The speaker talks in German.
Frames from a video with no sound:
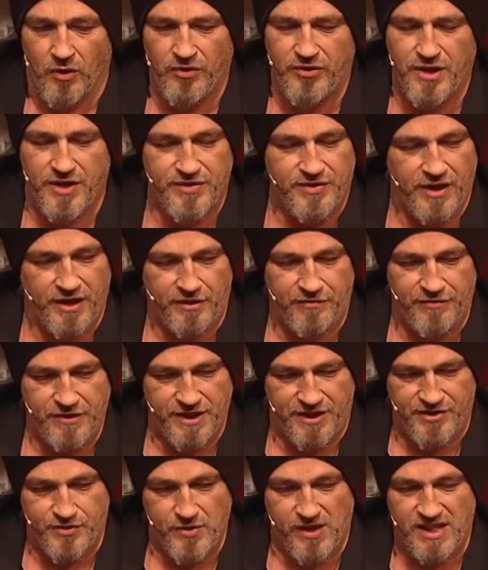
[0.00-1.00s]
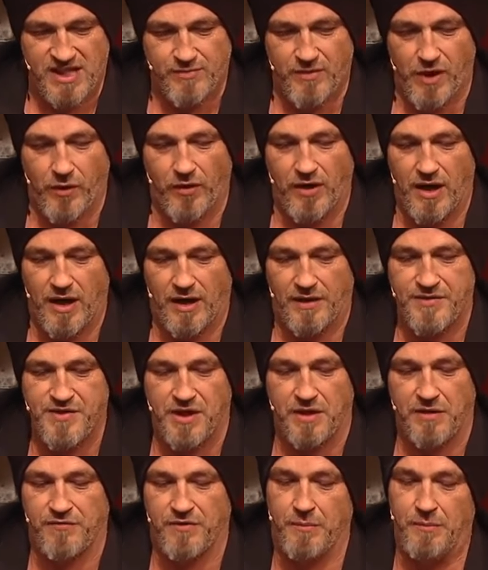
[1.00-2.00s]
und das seit
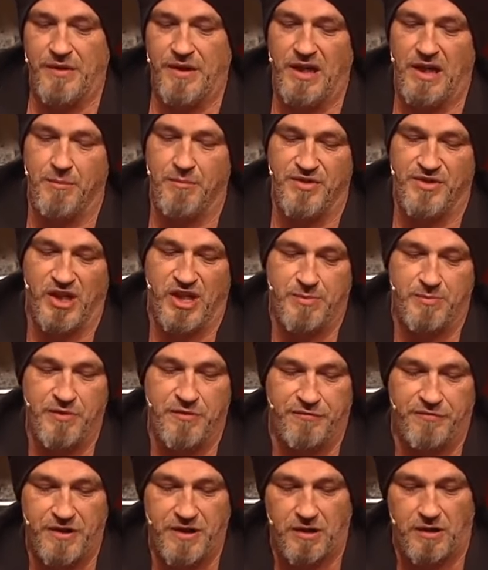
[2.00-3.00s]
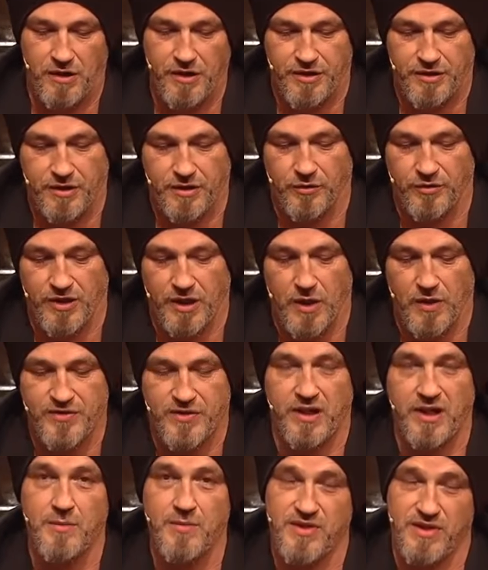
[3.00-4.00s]
1482 in Familienbesitz befindliche und
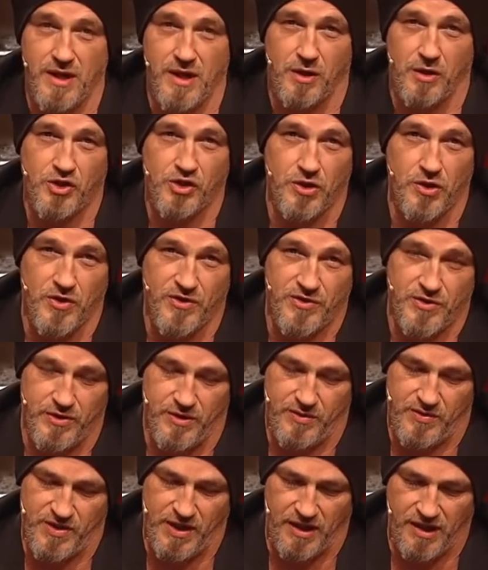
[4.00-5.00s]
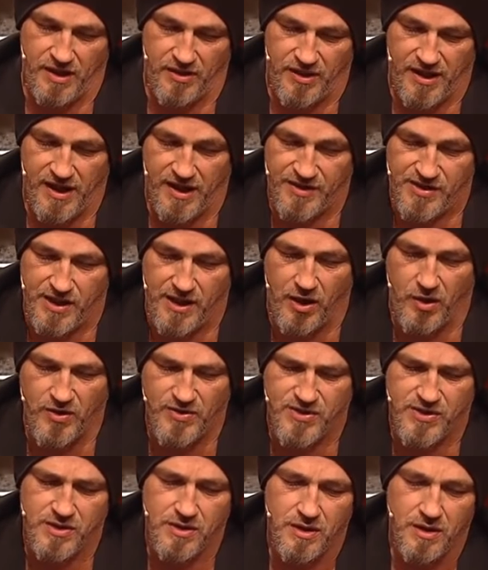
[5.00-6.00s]
außerdem sehr geschlossene
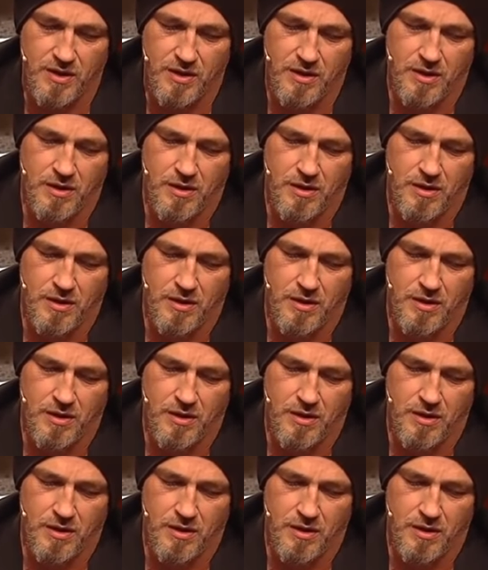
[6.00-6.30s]
Sanitätshaus